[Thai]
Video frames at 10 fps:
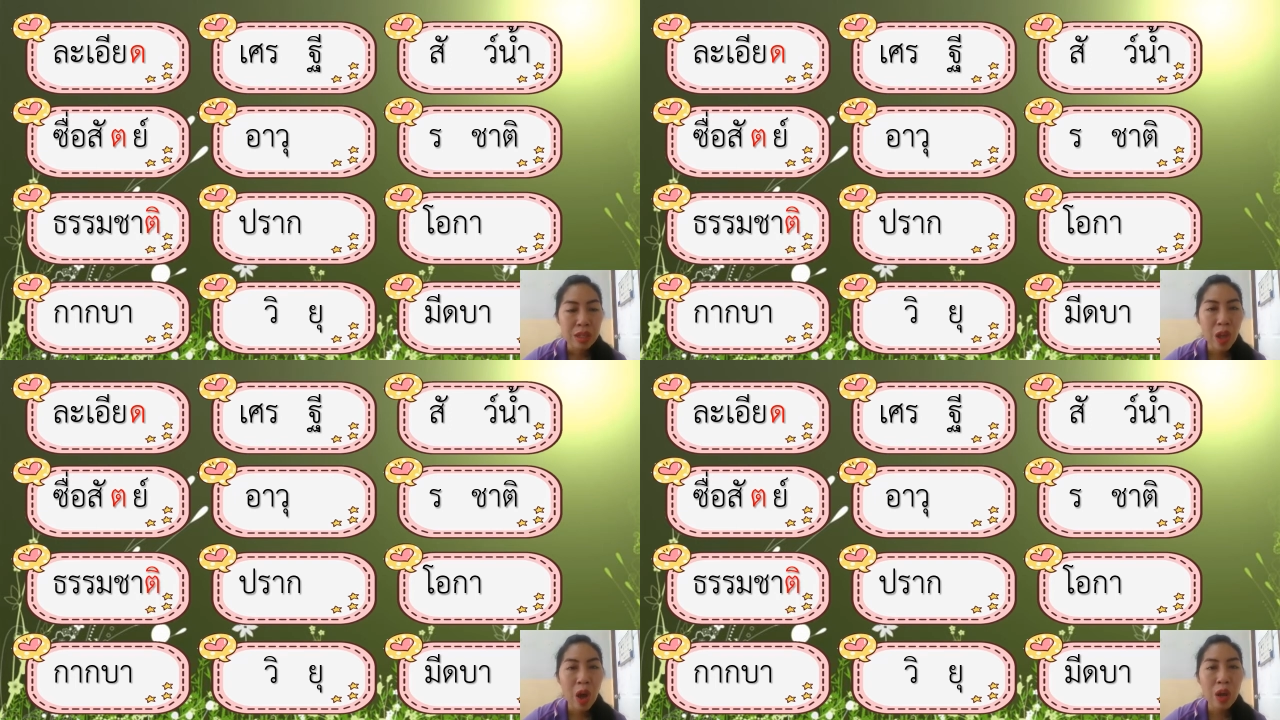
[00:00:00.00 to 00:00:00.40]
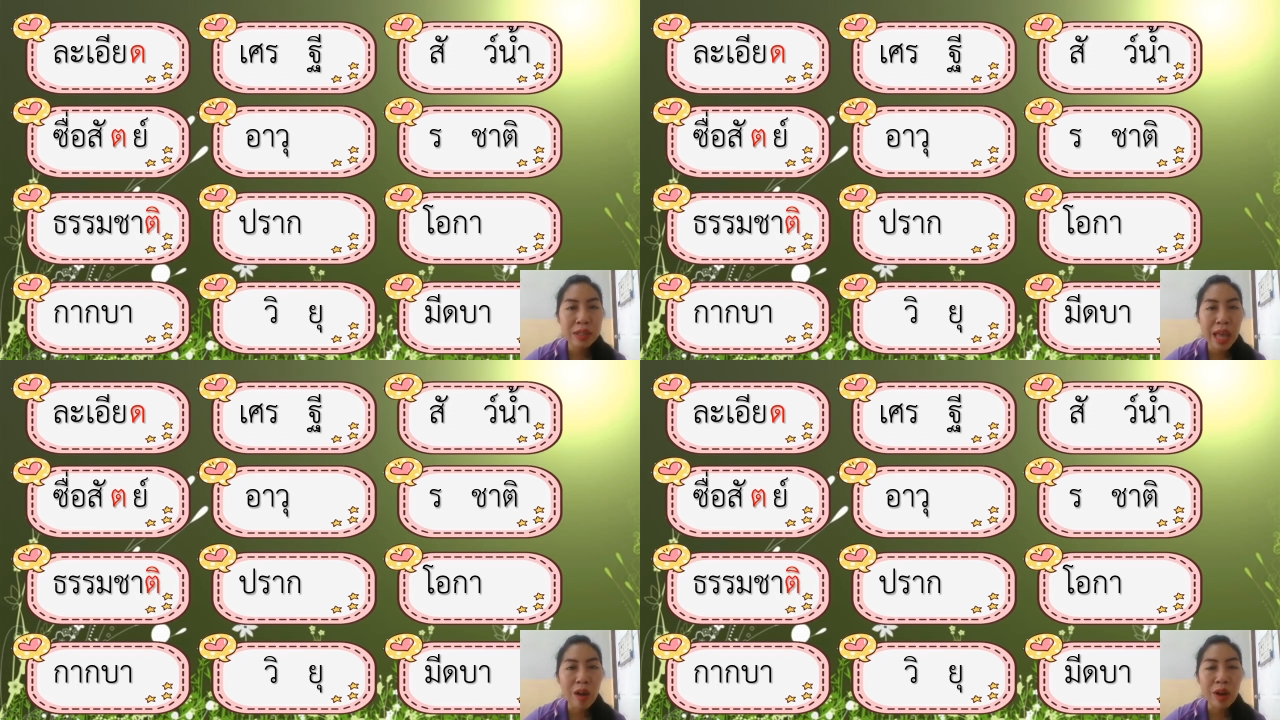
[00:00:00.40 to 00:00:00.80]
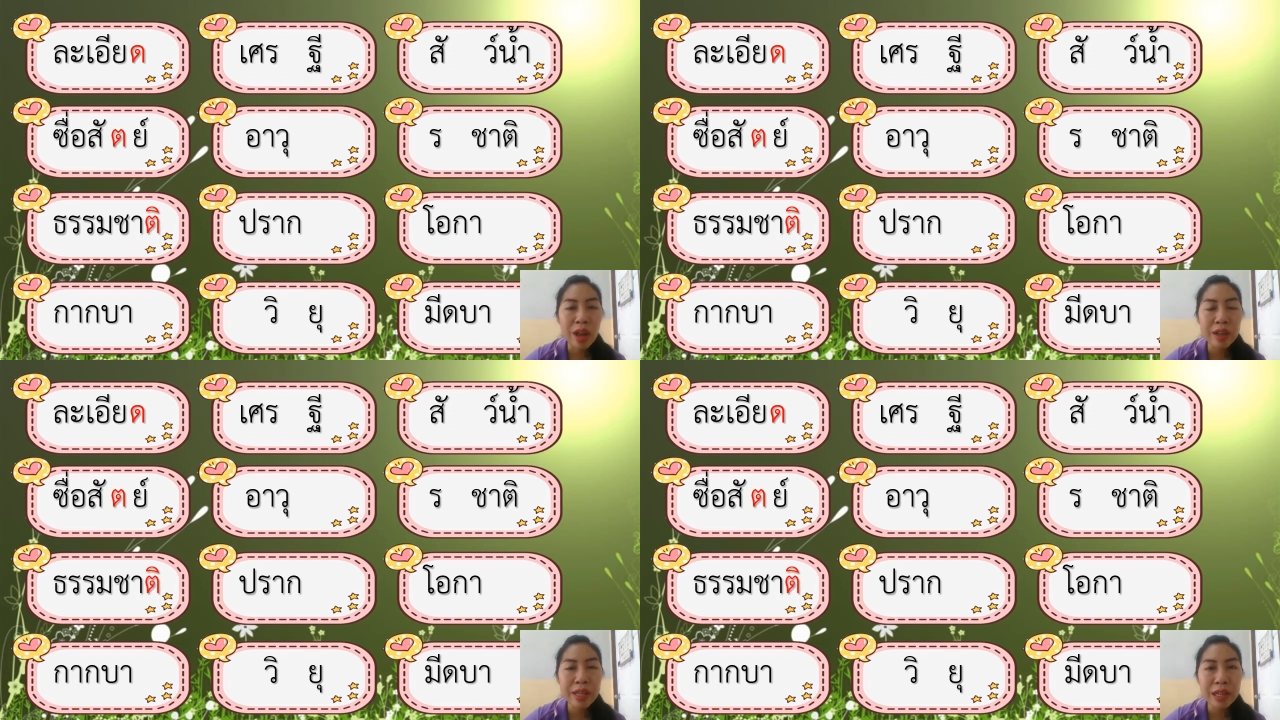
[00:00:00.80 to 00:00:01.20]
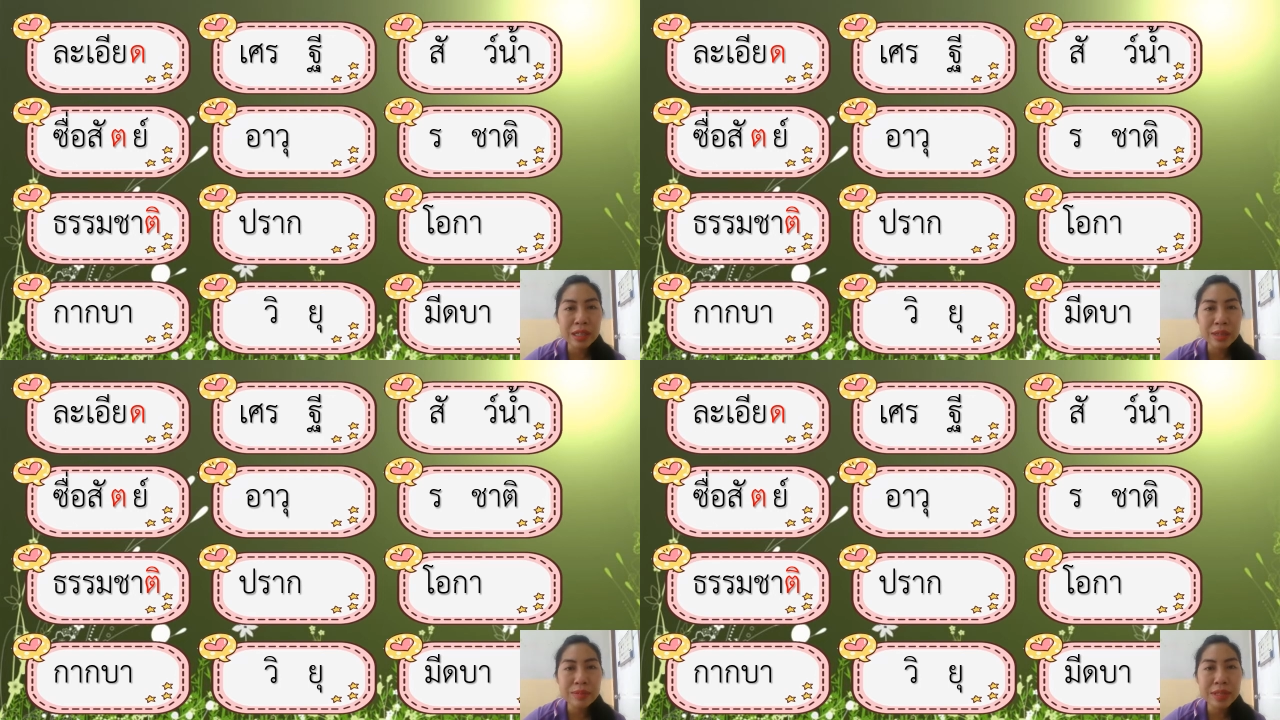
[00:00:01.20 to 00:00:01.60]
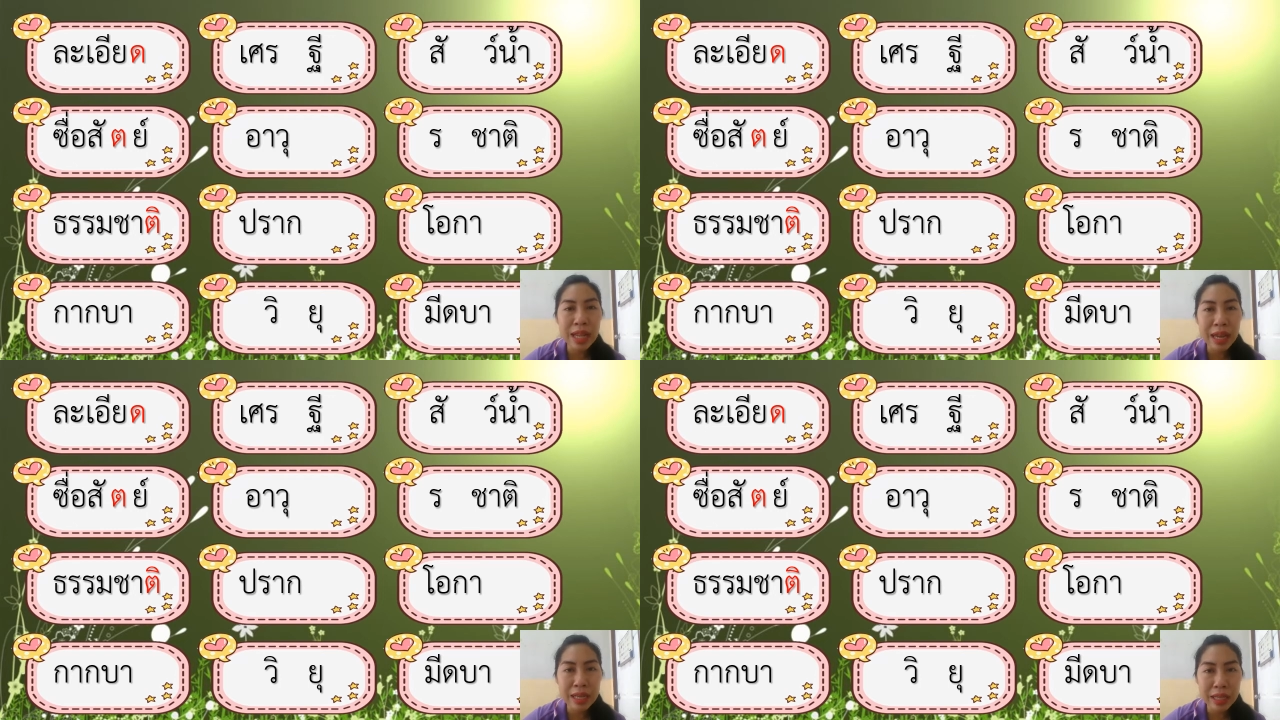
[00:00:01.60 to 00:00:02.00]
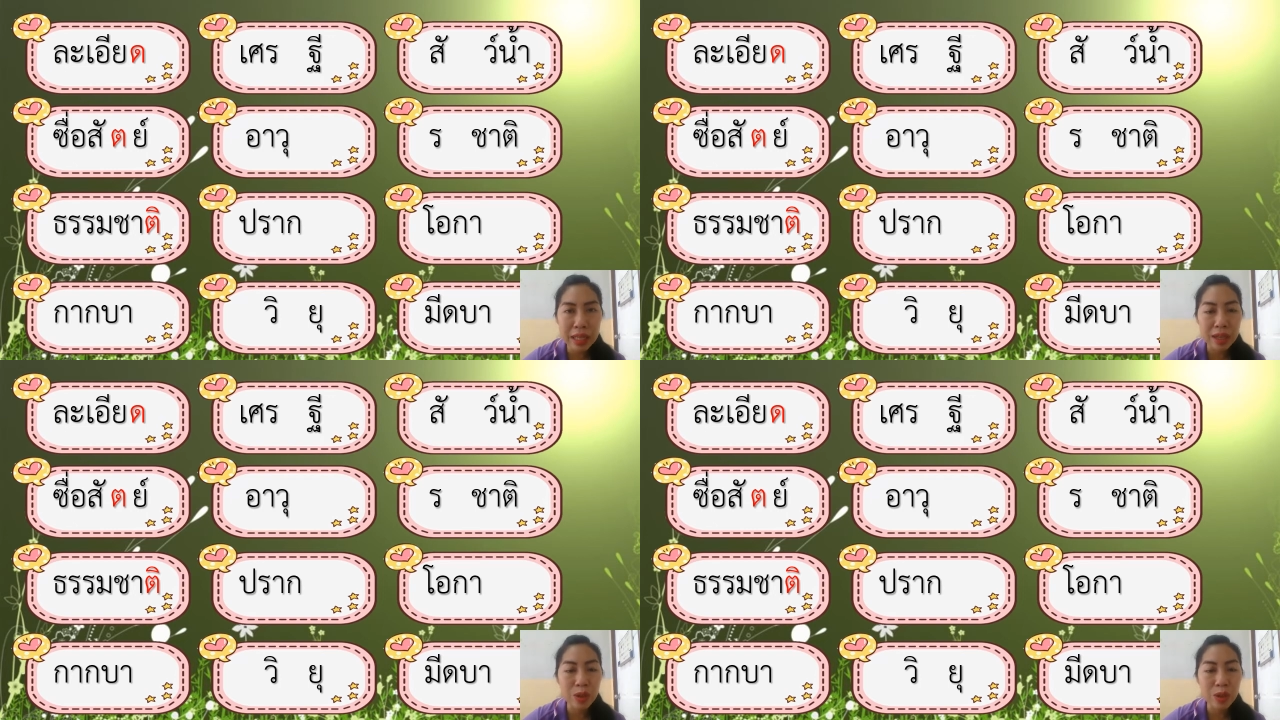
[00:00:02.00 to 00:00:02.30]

ต่อเต่าแล้วอย่าลืม สระอี